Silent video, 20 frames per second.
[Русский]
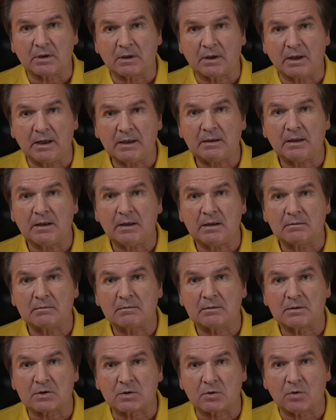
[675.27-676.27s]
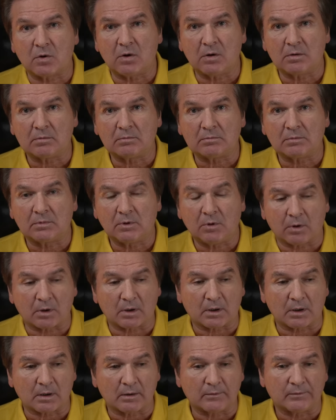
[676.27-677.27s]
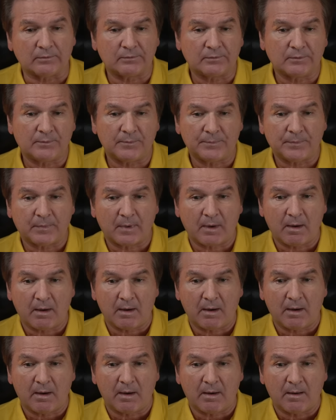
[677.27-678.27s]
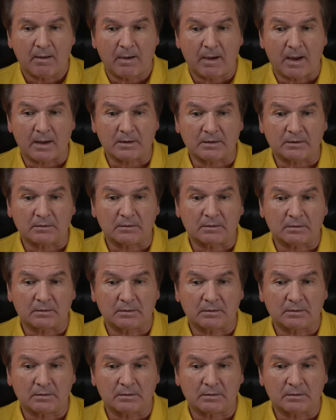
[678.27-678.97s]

Это 100 долларов. Значит,